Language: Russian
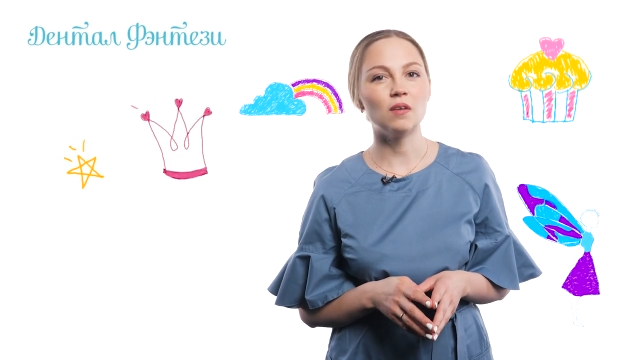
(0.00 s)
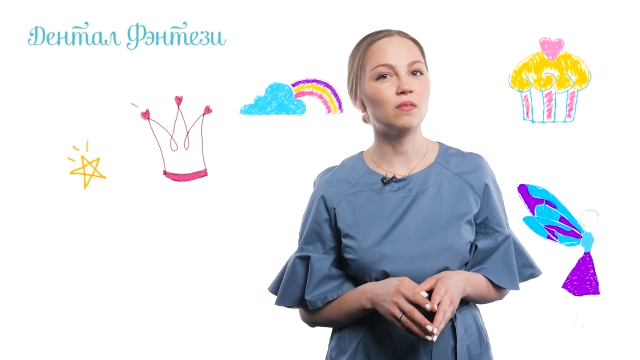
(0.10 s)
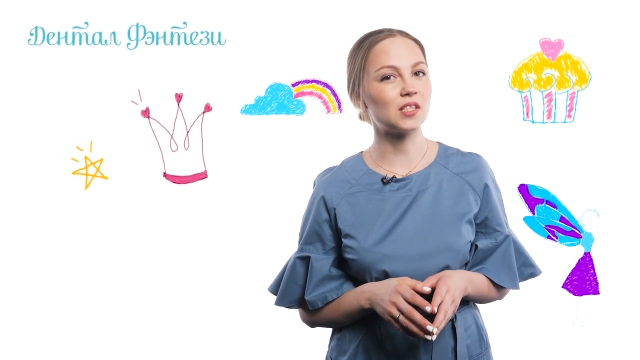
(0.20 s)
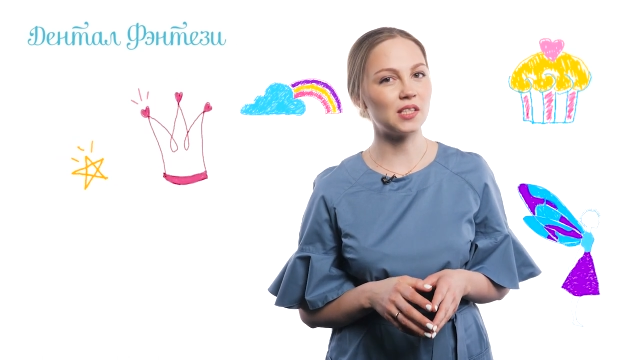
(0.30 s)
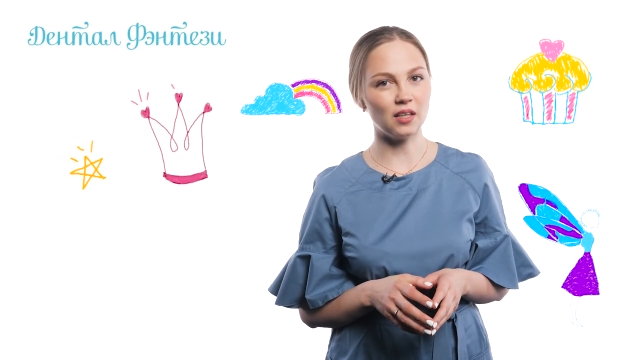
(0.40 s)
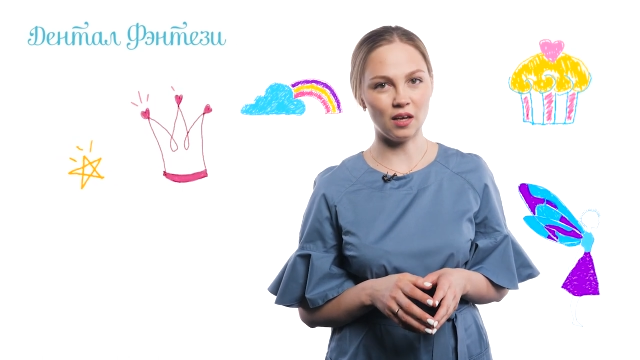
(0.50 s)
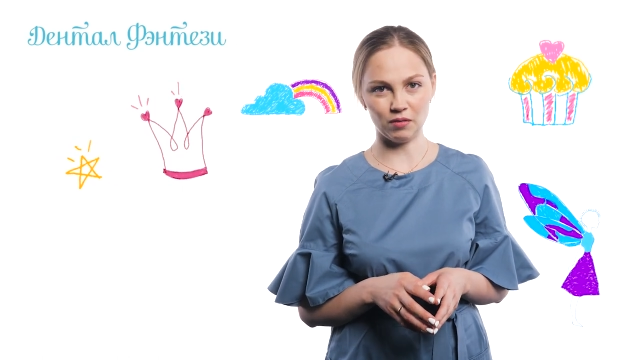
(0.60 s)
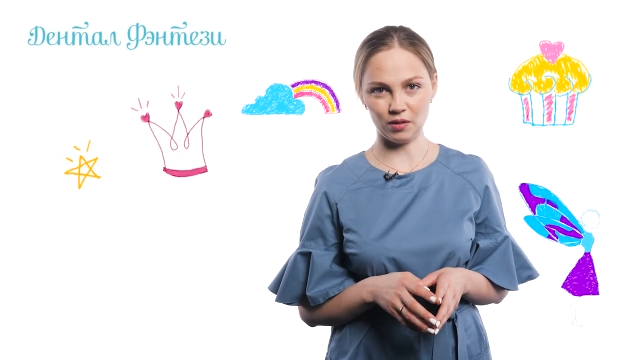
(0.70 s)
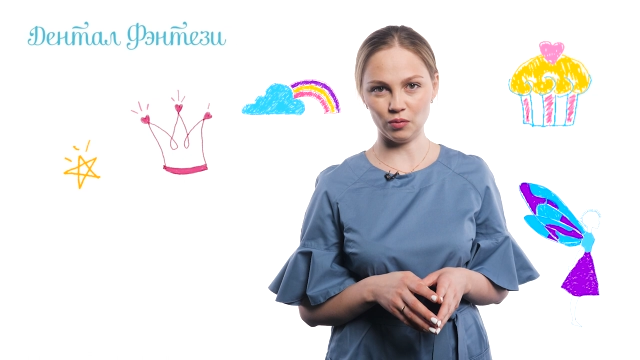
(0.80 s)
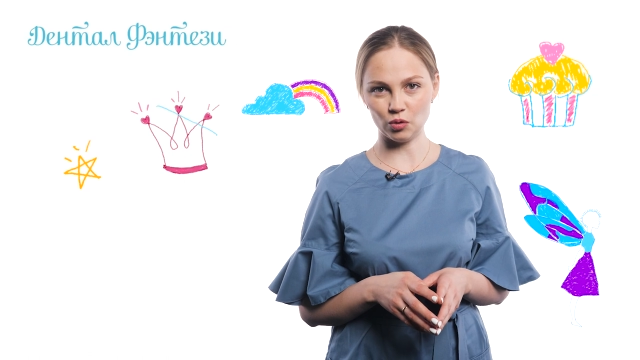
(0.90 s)

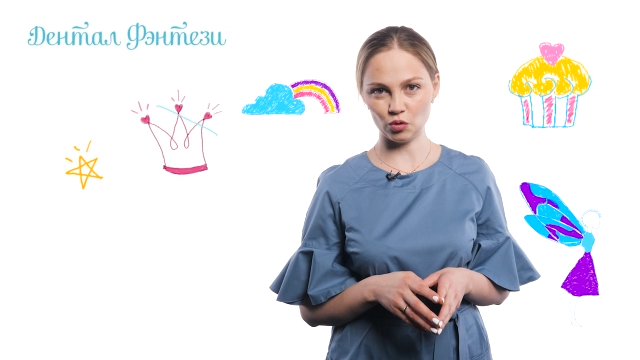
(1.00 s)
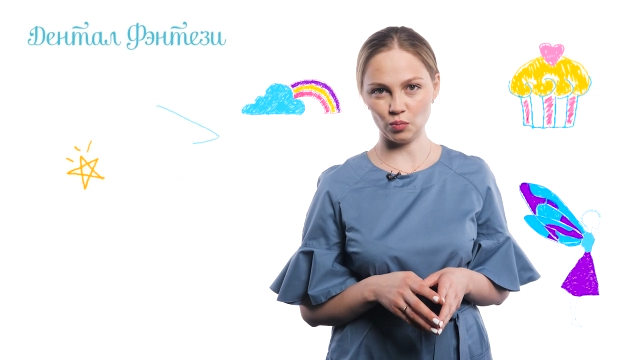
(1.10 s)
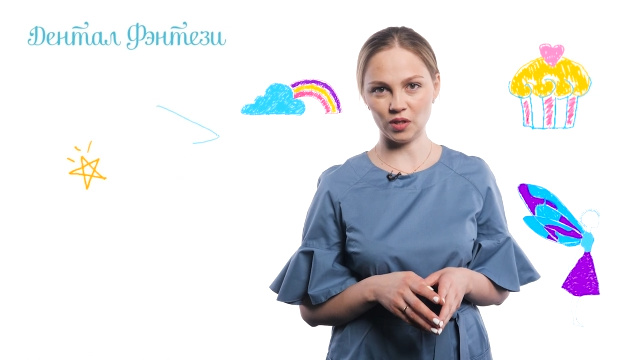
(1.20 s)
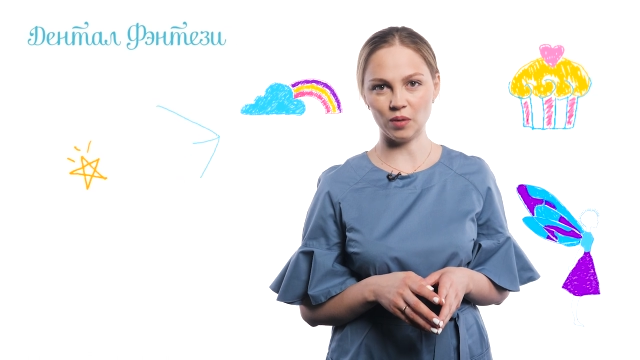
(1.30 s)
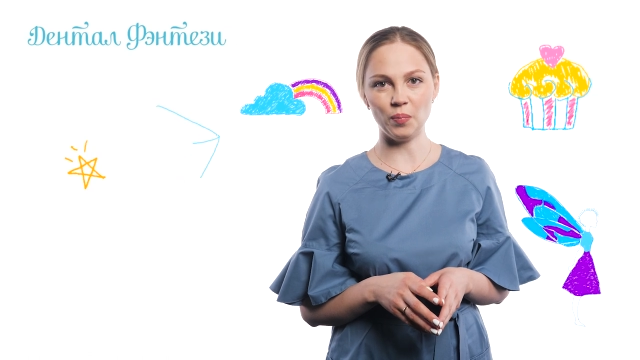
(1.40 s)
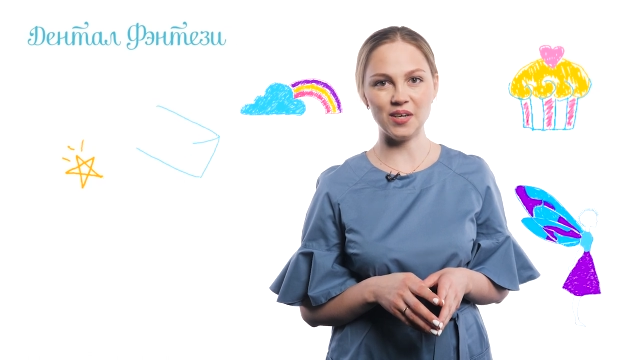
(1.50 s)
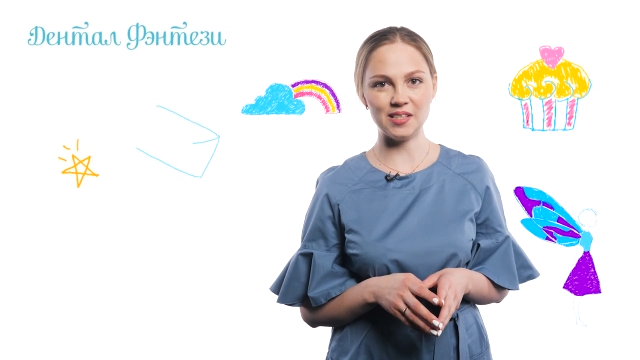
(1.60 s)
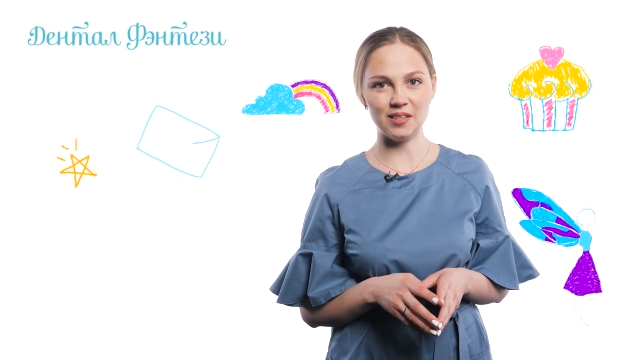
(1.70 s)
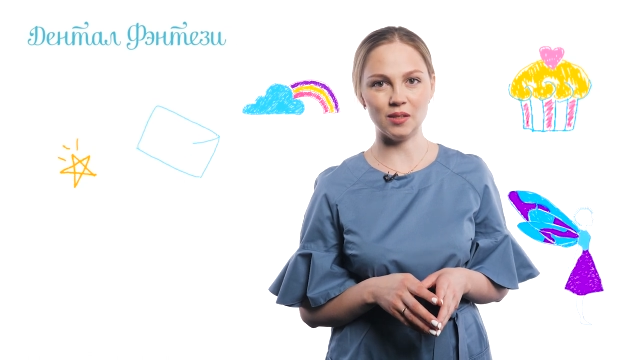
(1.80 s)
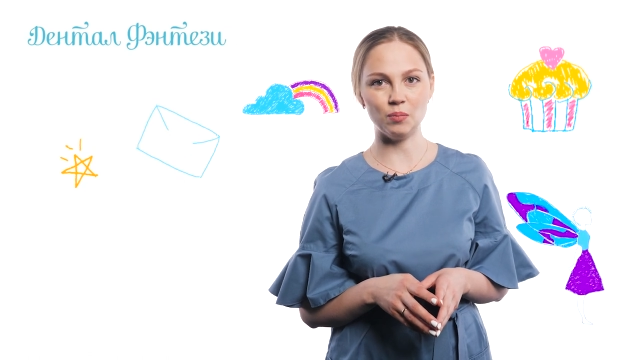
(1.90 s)
восстанавливаю зубы
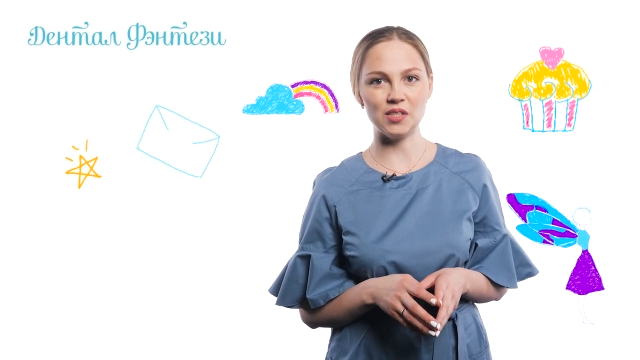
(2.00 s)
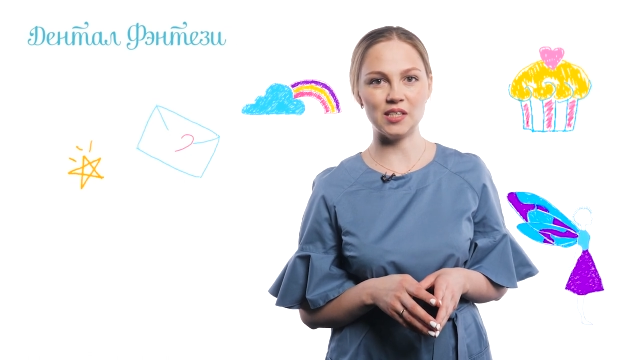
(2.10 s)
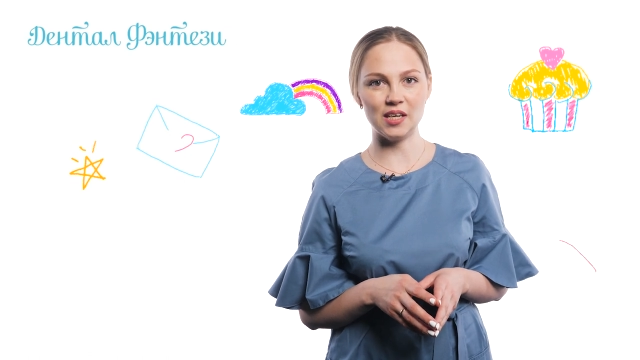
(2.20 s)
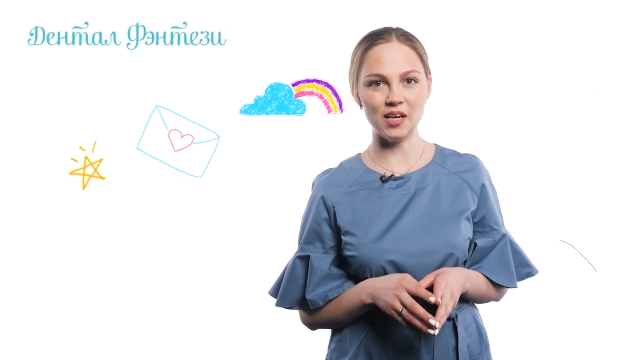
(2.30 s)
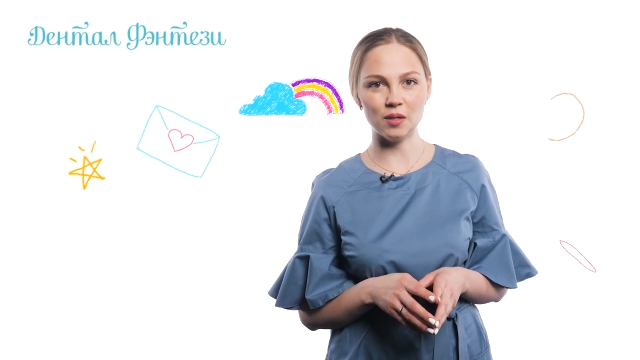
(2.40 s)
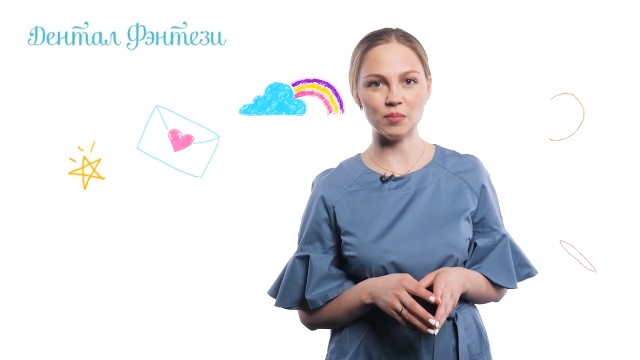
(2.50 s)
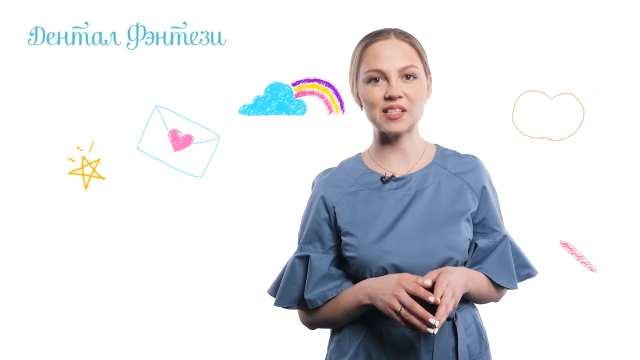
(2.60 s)
композитным материалом